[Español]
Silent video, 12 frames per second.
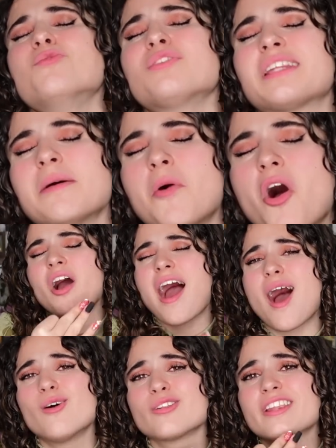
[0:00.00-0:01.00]
último
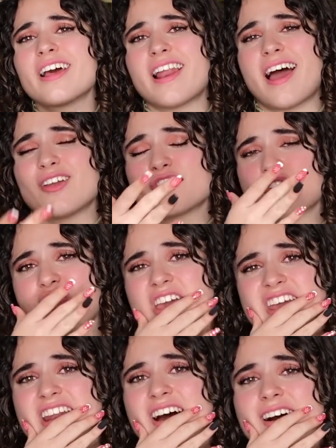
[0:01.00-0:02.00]
haul del año,
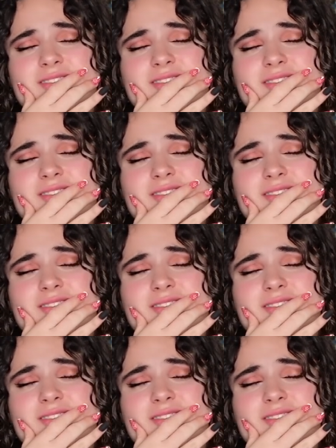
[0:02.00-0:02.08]
nena